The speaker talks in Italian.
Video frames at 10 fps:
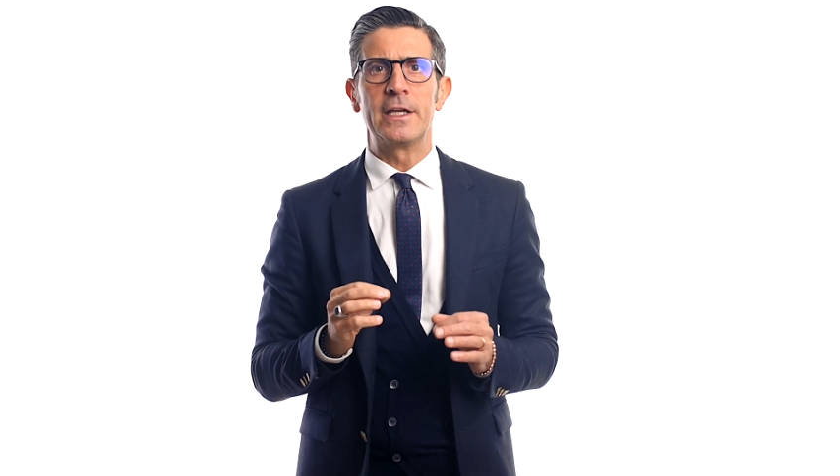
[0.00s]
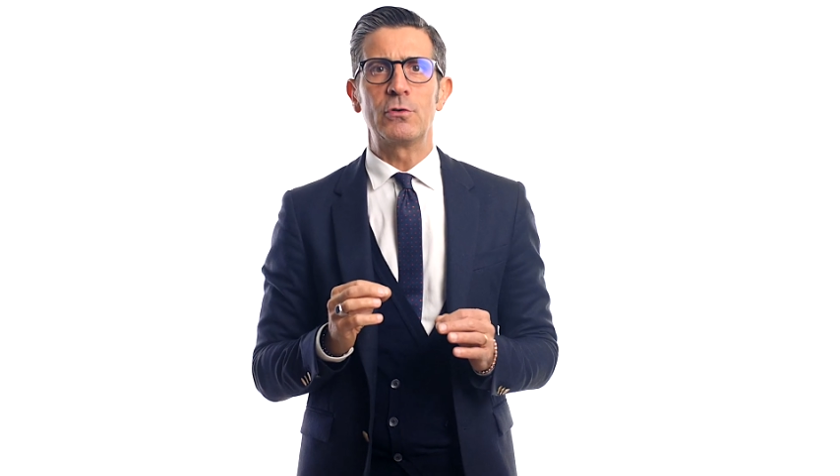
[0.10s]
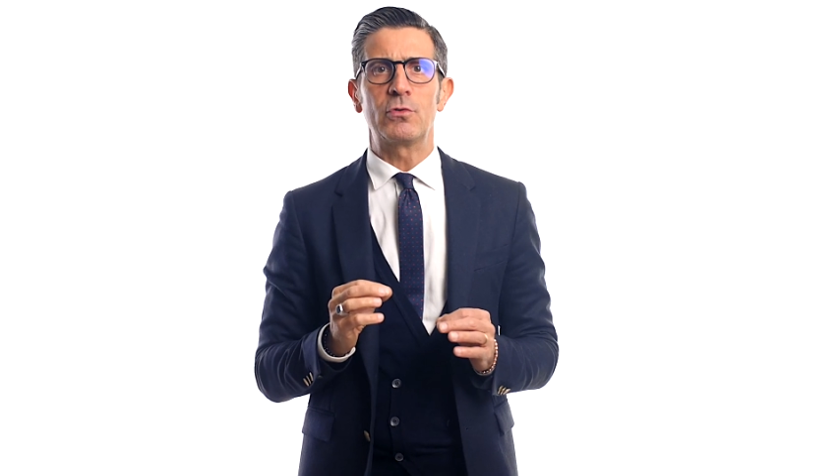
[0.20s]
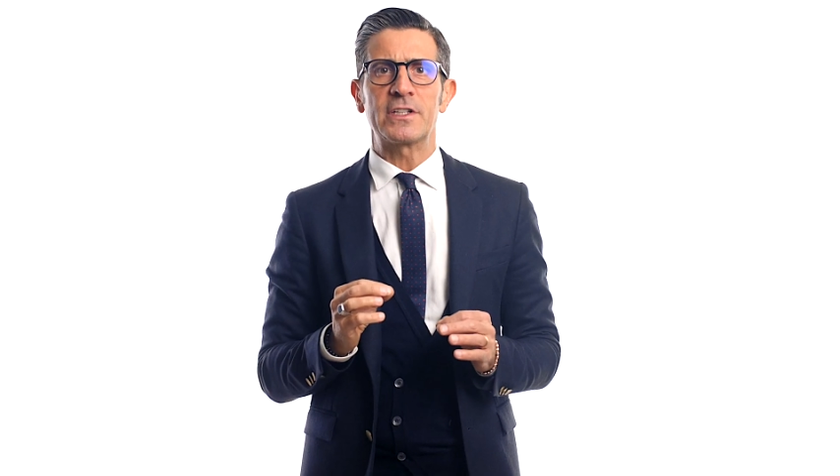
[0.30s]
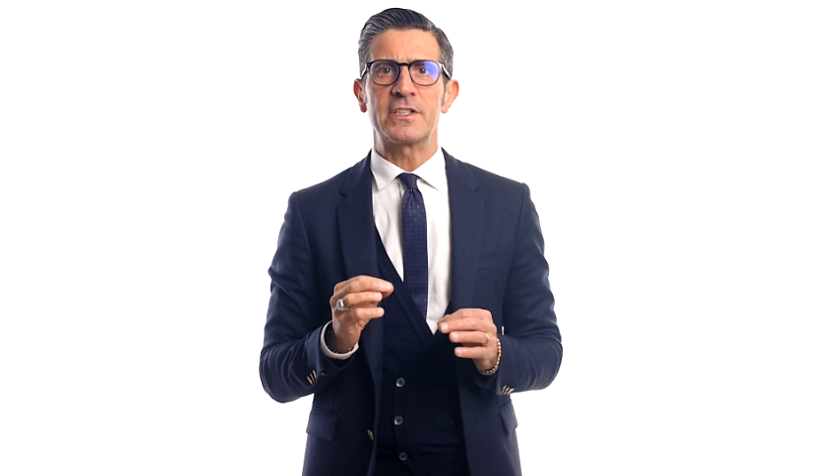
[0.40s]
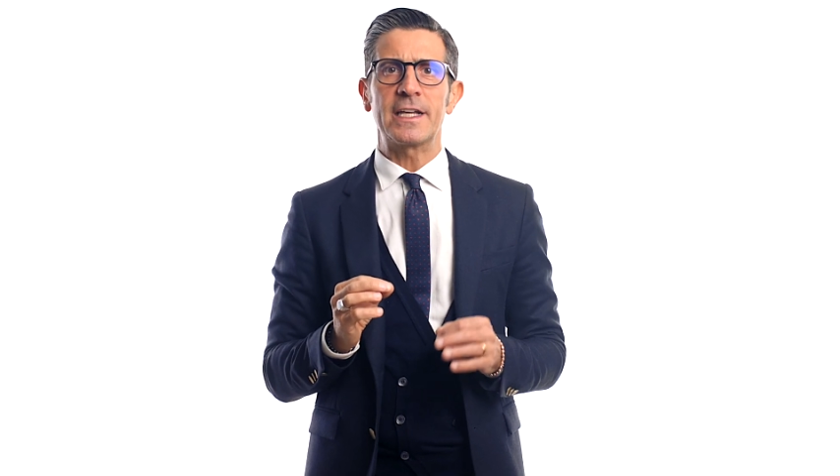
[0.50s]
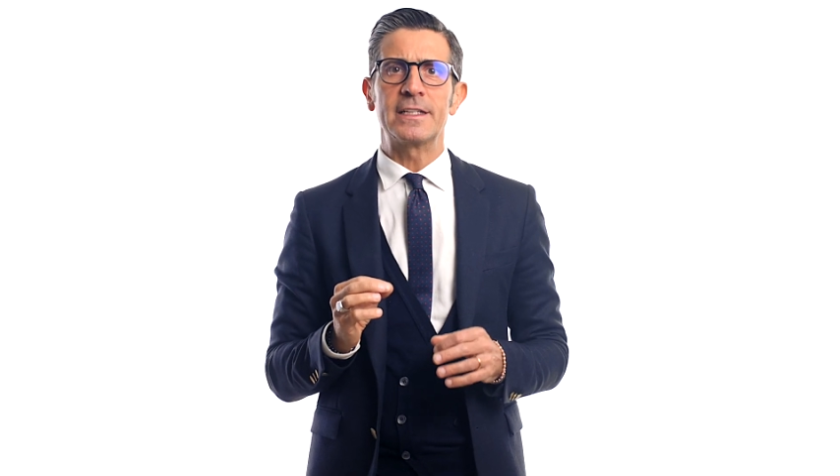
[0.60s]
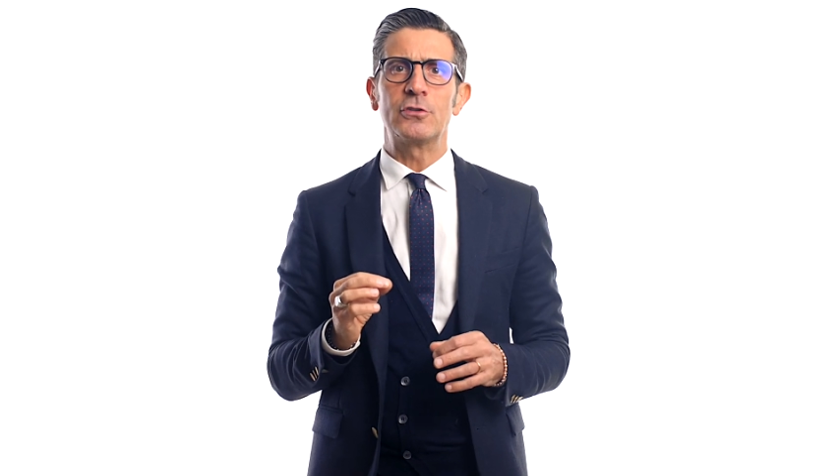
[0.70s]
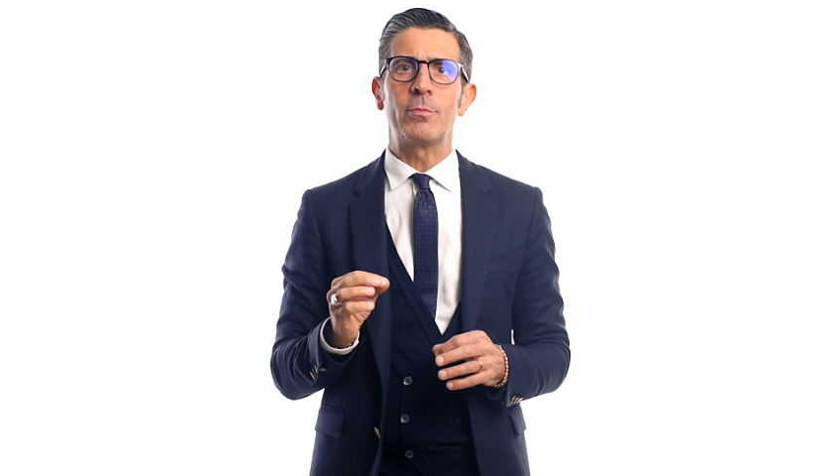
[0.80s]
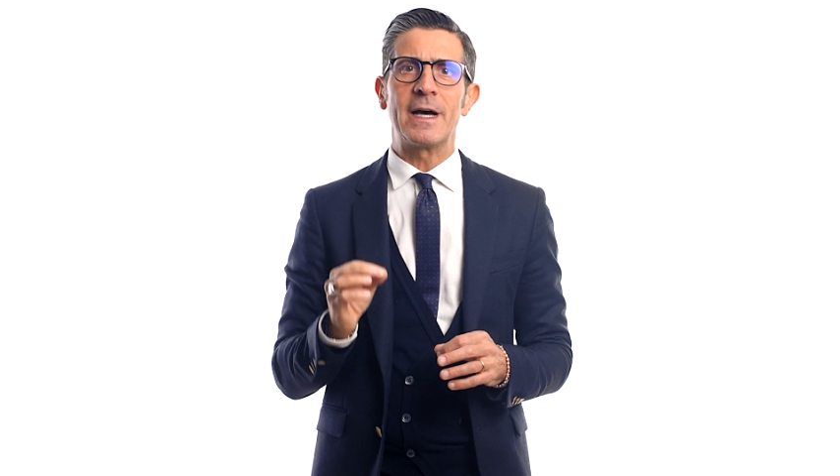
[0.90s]
in una
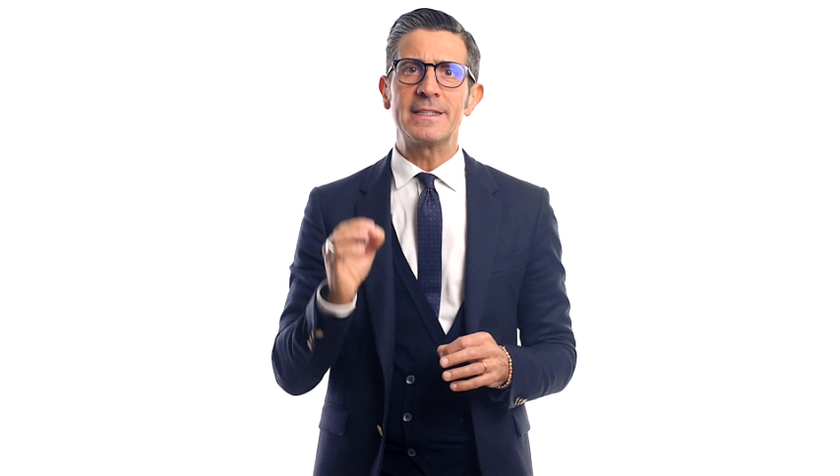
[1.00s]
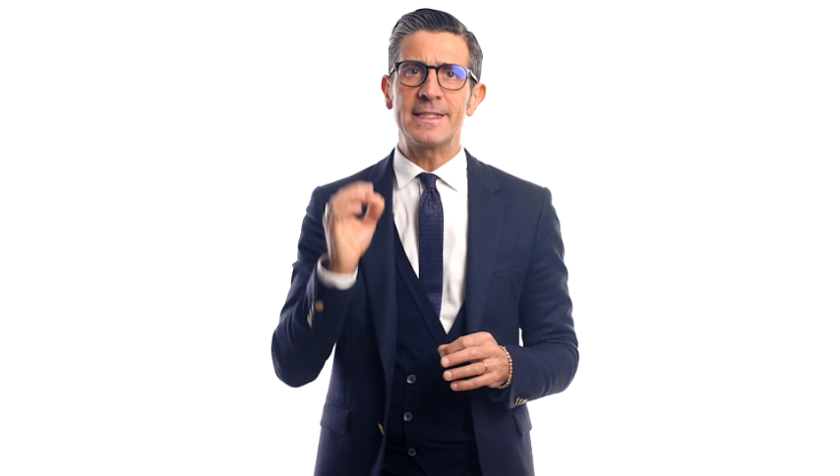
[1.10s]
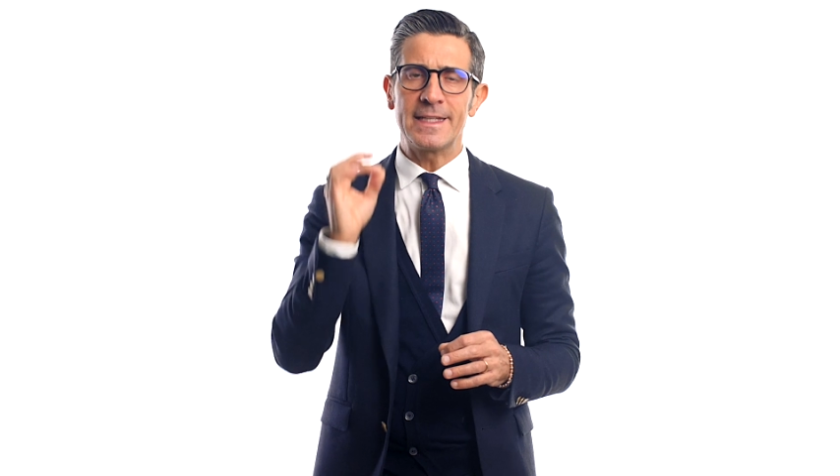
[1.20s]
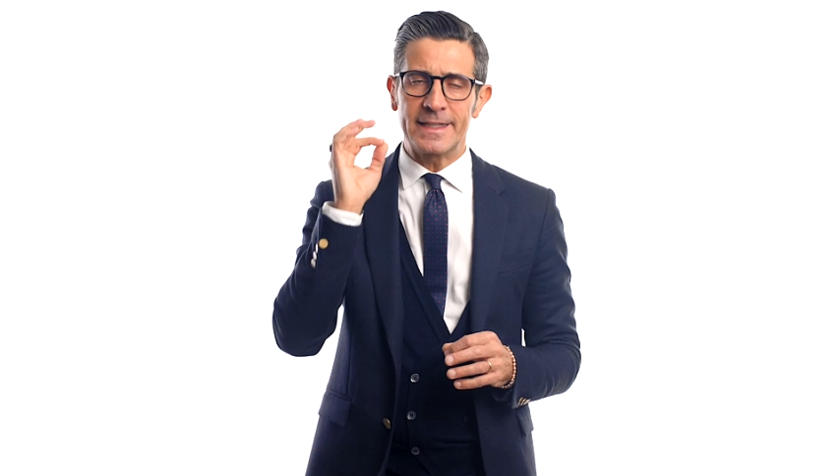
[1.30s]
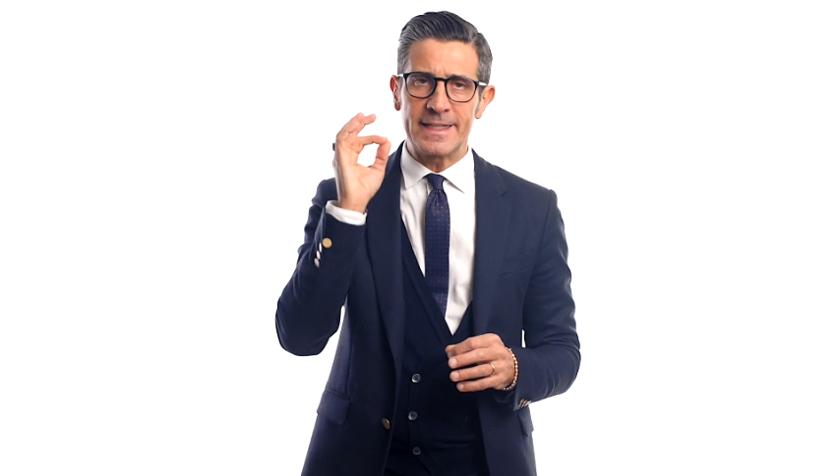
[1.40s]
serie di domande